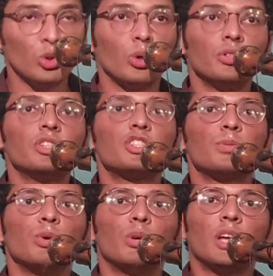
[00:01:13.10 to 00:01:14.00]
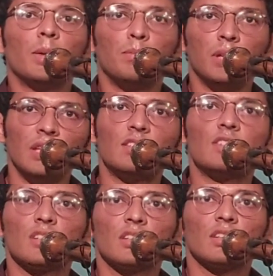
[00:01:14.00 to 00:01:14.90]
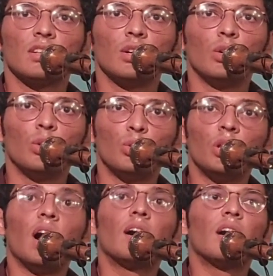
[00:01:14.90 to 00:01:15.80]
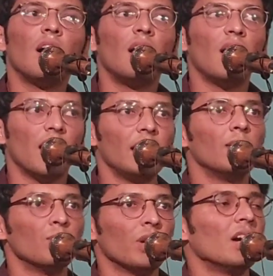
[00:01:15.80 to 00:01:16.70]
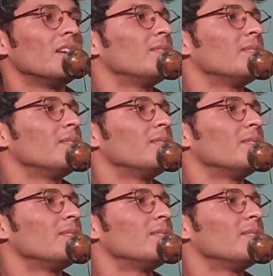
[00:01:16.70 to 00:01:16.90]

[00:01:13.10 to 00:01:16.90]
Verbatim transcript: दो जिस्मों के बीच खुदा का हायल होना